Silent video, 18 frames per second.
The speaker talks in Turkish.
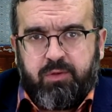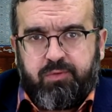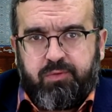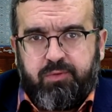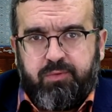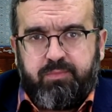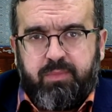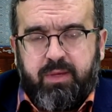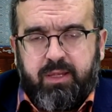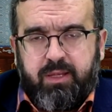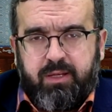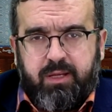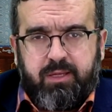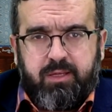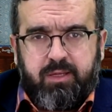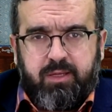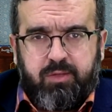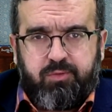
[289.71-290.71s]
Sümme
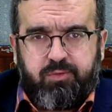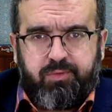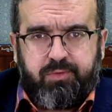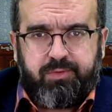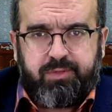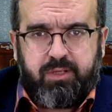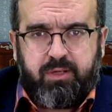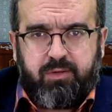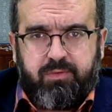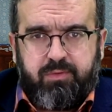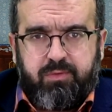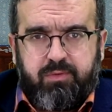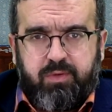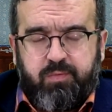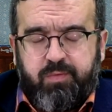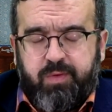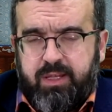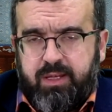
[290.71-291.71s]
ileyhi
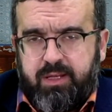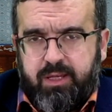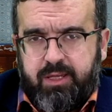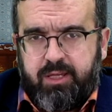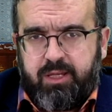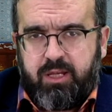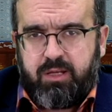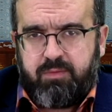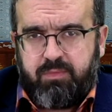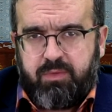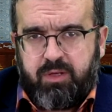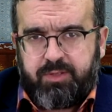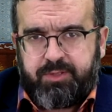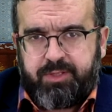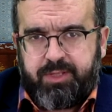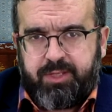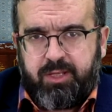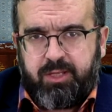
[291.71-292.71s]
turcaun ve ileyhil
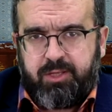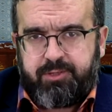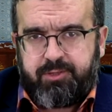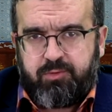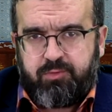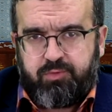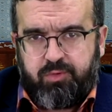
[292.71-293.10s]
masir.